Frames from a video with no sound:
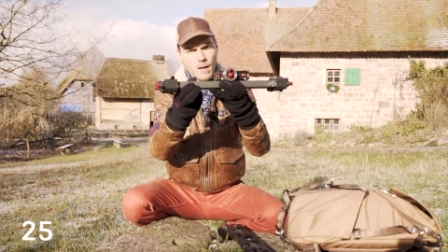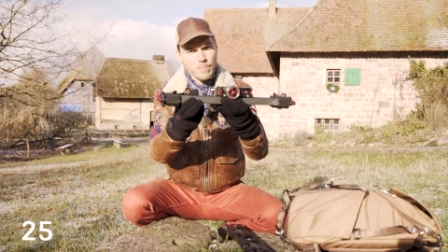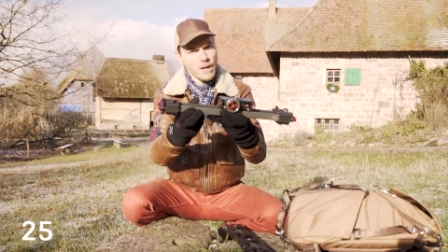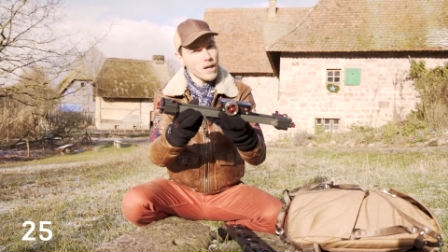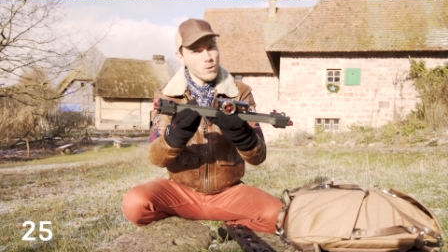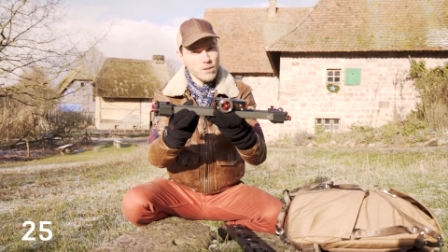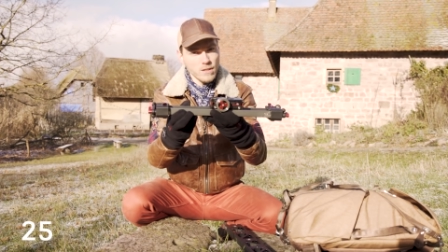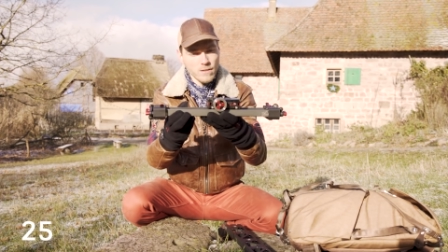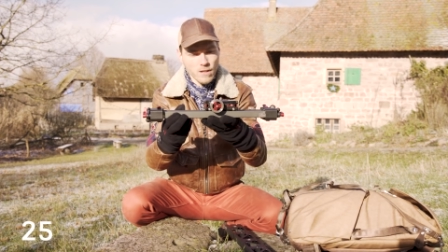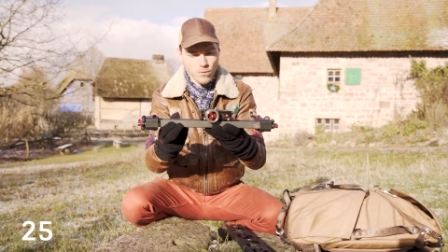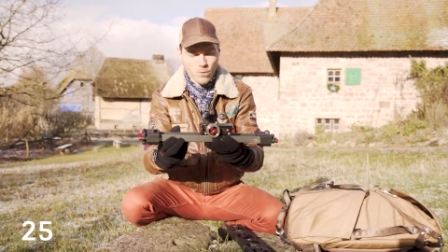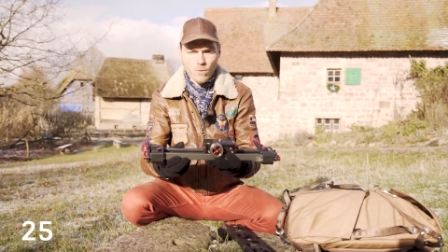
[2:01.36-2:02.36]
est prêt à
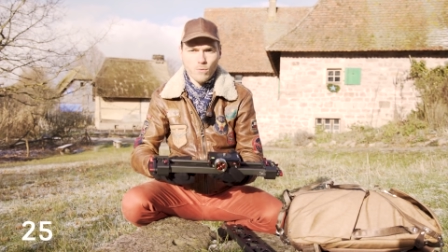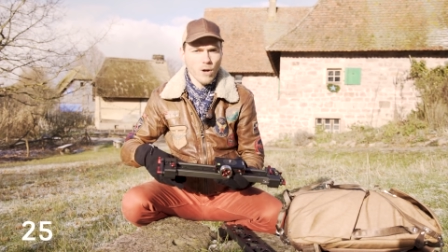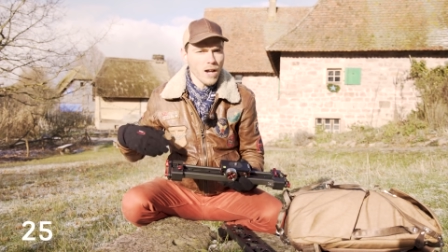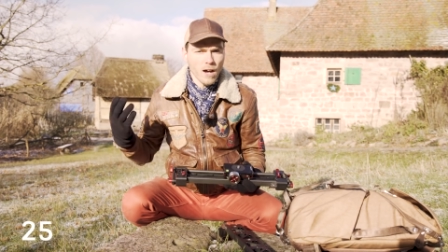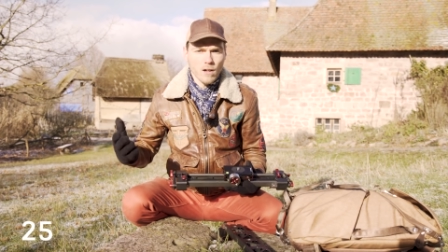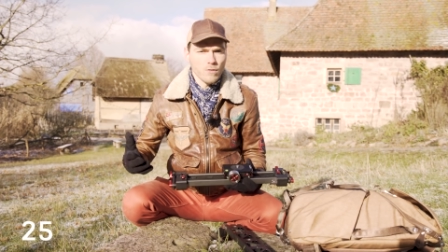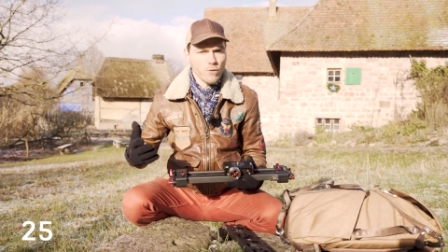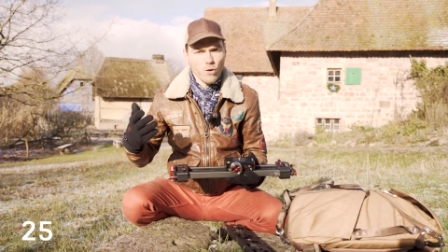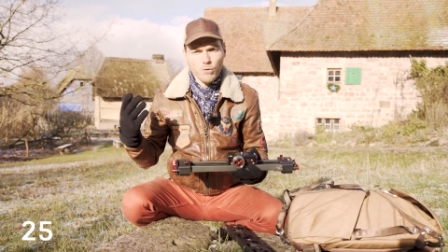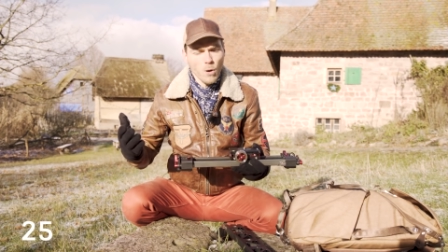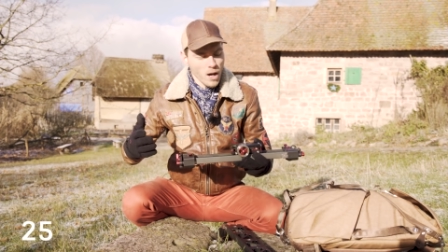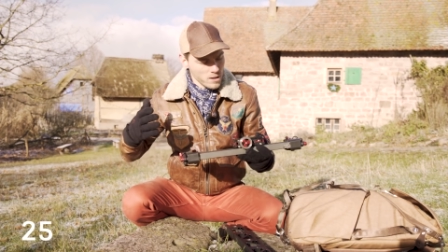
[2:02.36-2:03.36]
l'utilisation. Voilà,
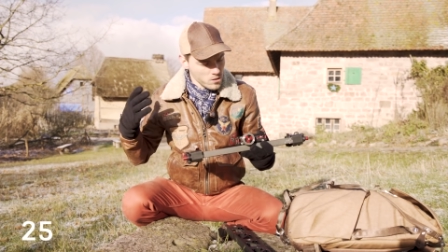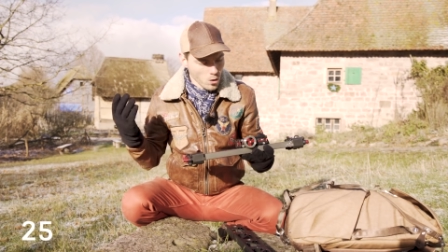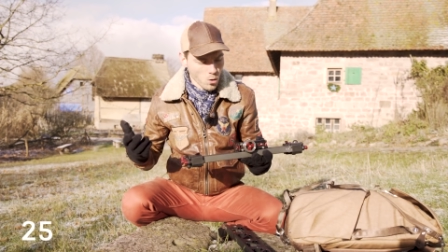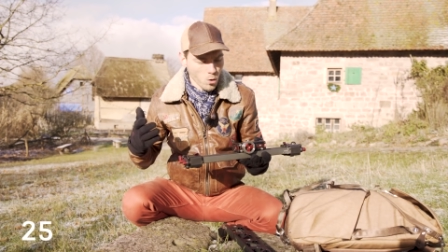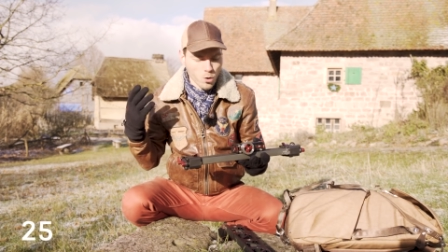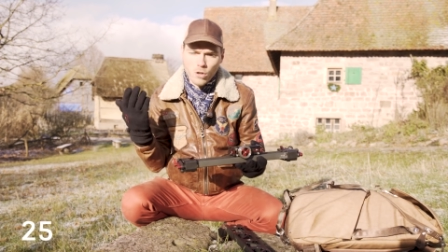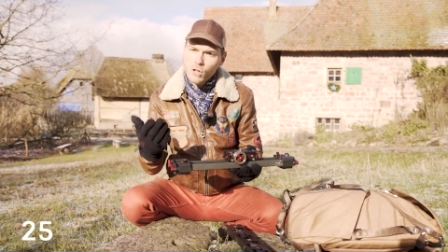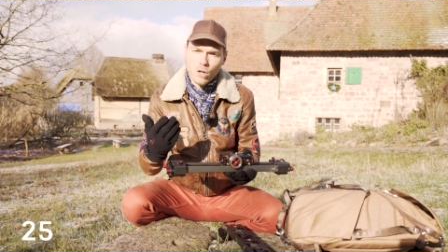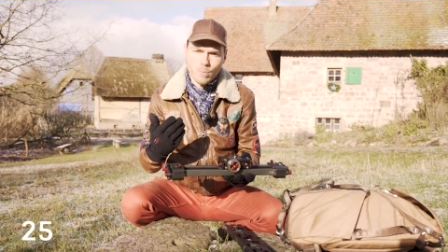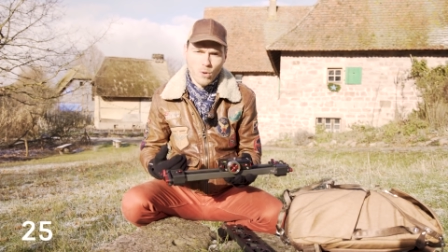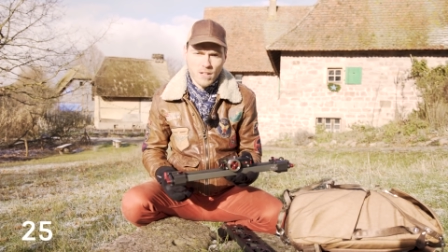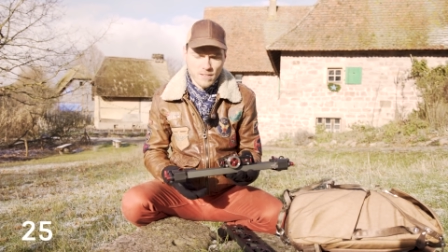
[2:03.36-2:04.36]
franchement un temps
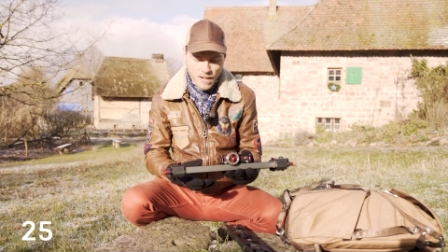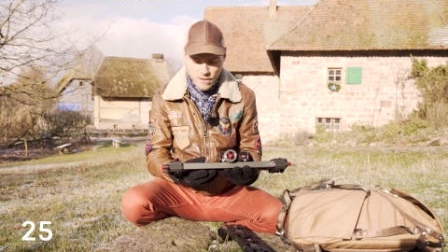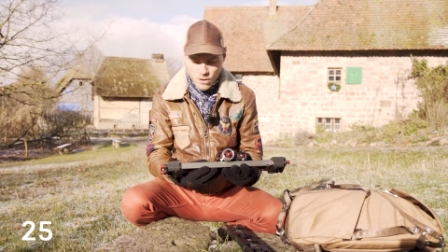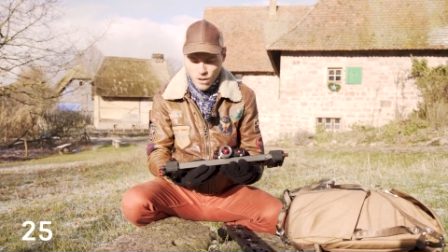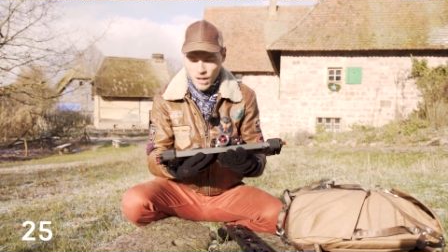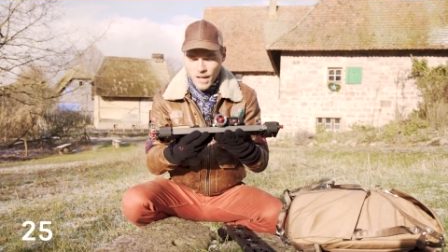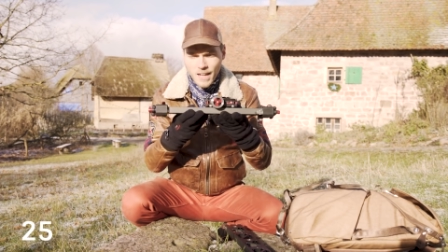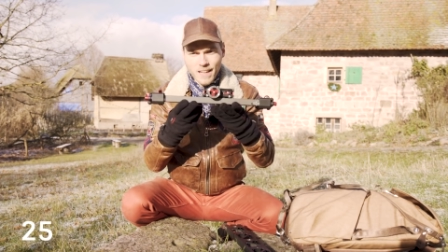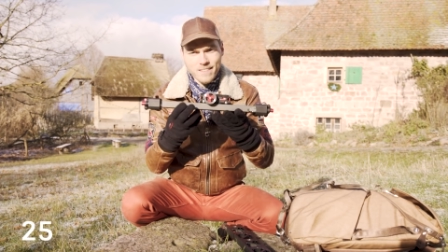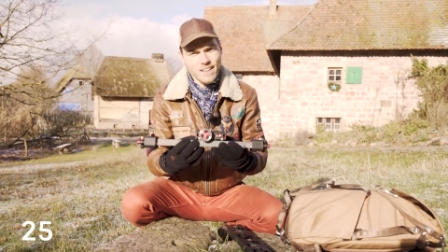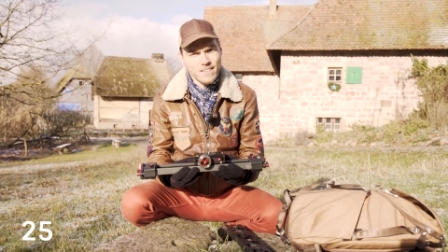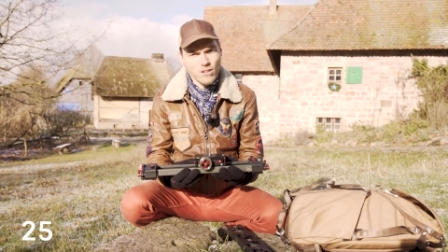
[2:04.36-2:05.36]
record pour un slider.
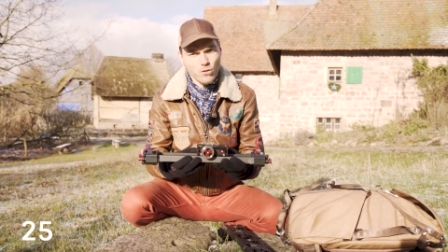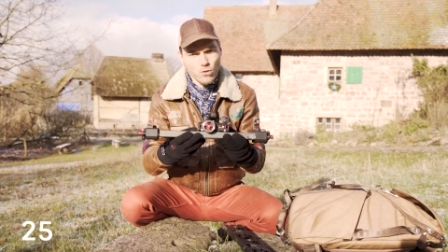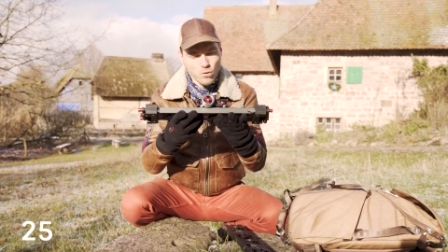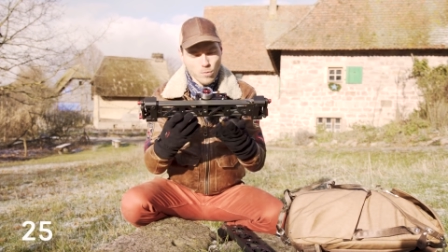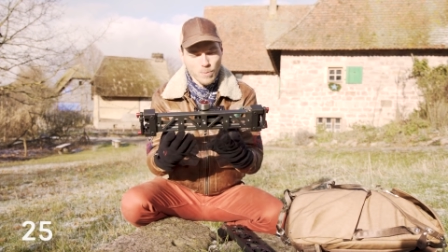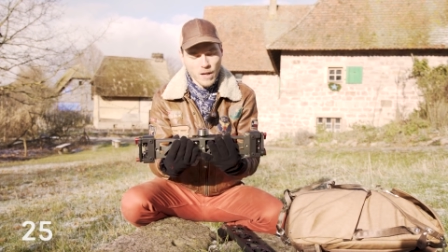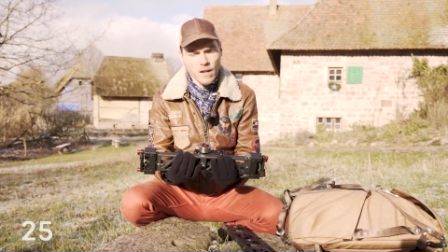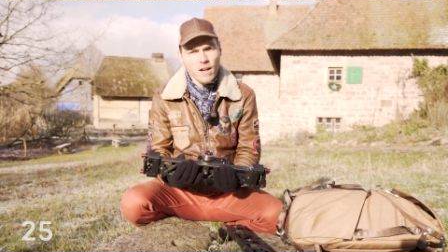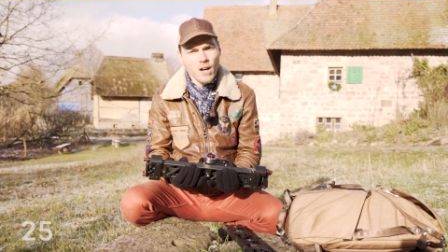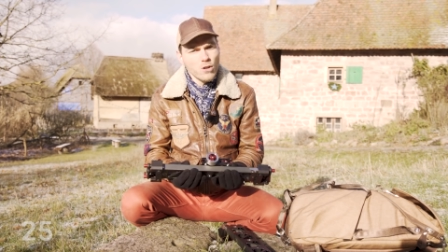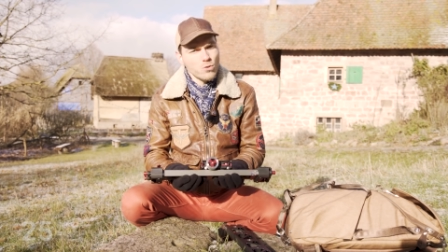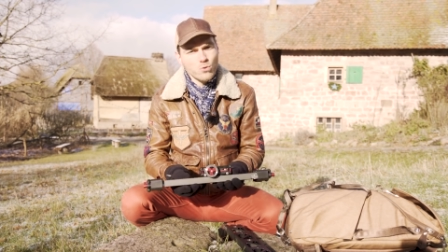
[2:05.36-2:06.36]
Et ça c'est juste super
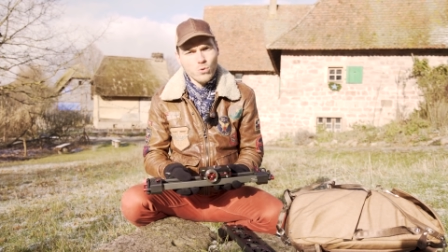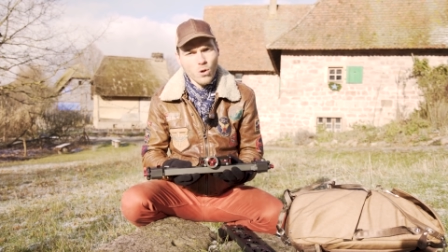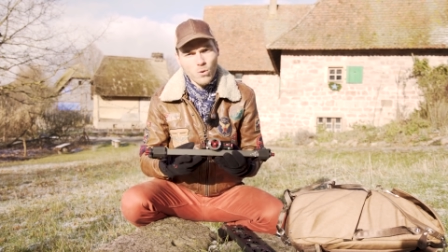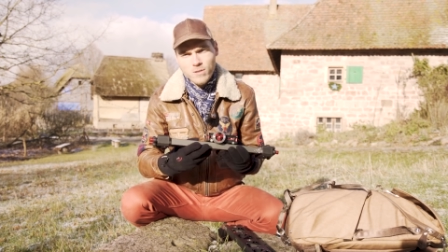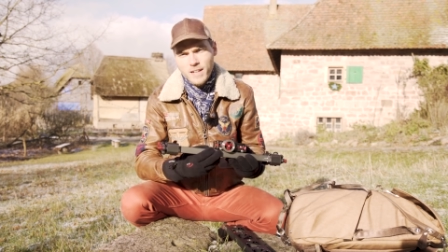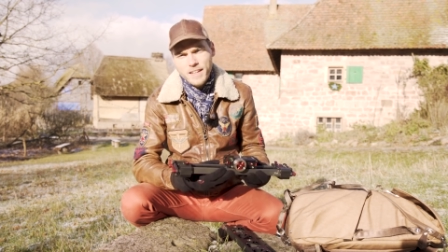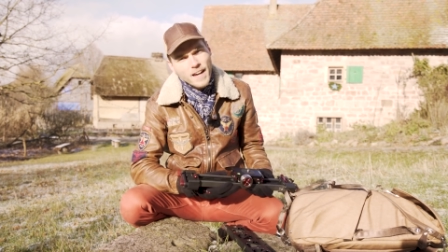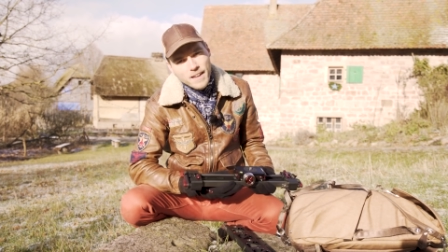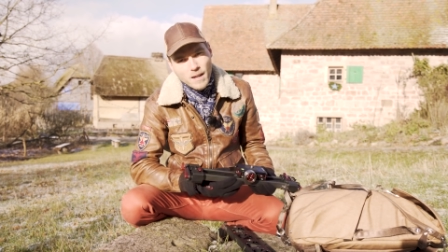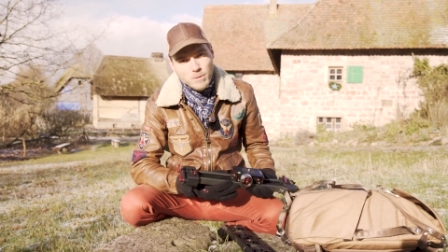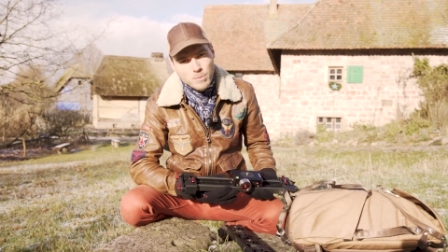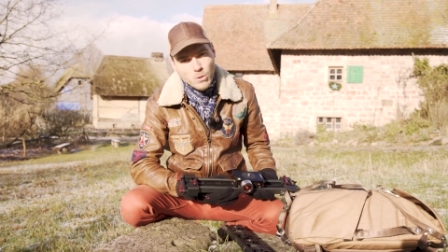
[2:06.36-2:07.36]
surtout quand on se les
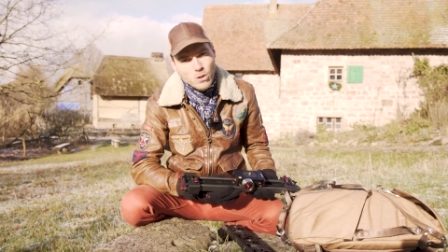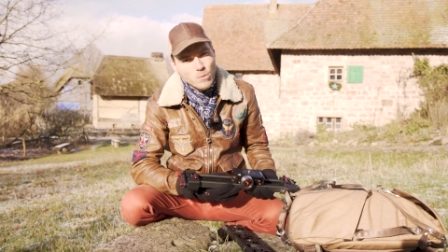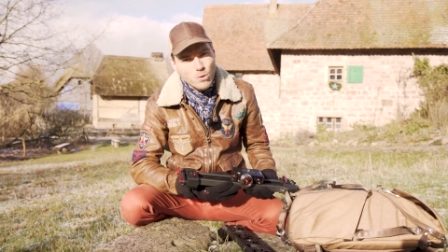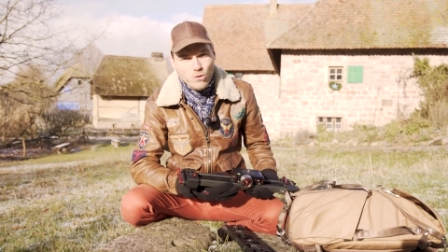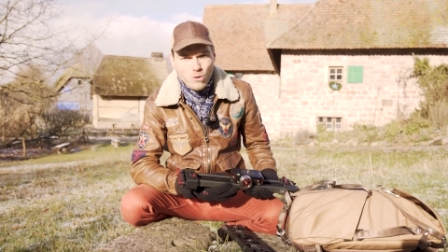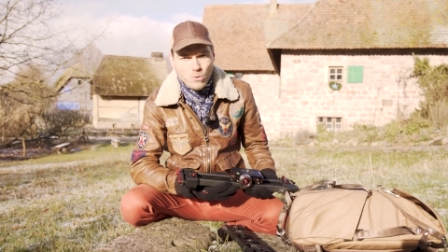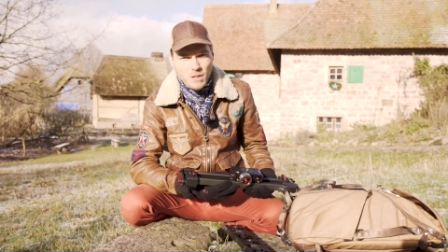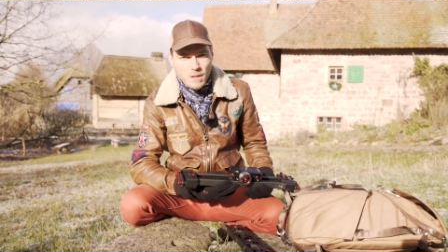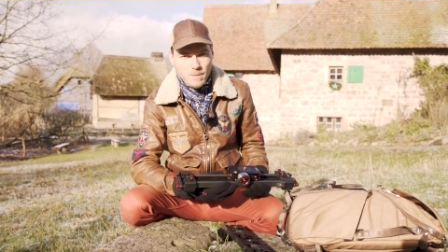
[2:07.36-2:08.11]
caille un petit peu comme aujourd'hui.